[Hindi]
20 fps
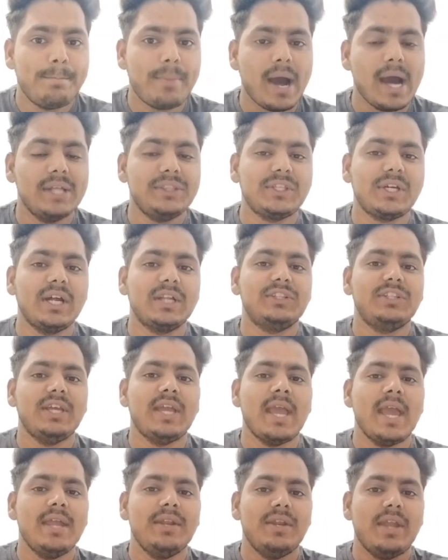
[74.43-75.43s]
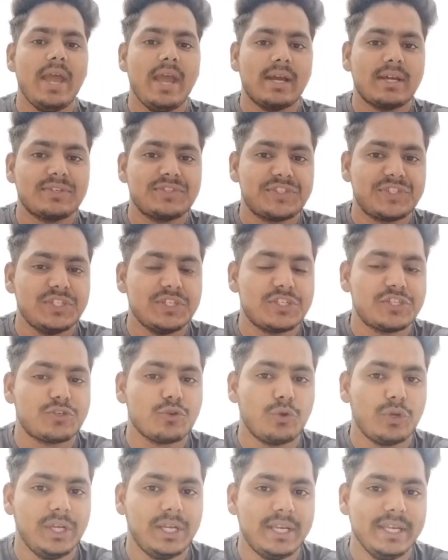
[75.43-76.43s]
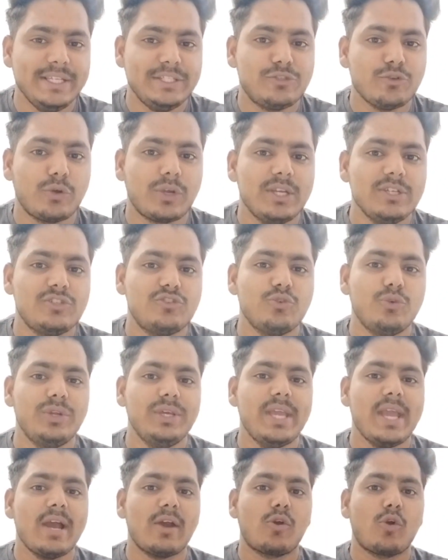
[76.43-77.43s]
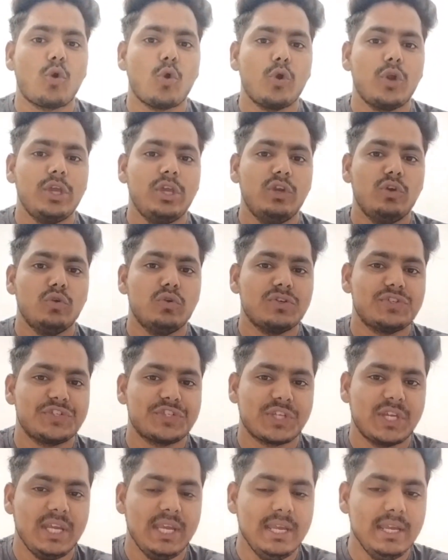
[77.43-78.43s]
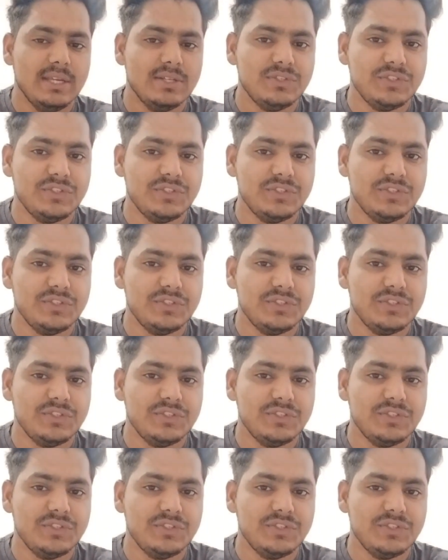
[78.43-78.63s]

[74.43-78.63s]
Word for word: बात करते हैं नेक्स्ट स्टोरी की जो कि जुड़ी है कोडी रूट्स की